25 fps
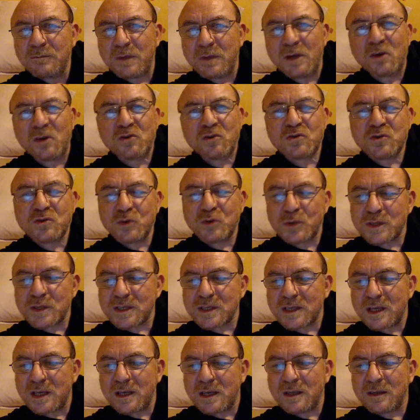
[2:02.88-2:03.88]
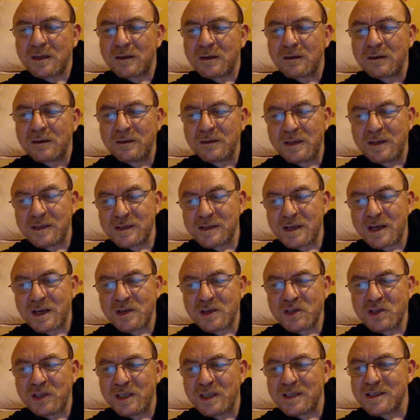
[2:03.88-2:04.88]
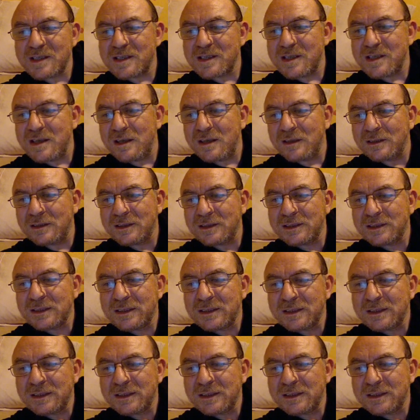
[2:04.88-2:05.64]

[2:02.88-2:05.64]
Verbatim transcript: Mélange sur scène des âges et des styles,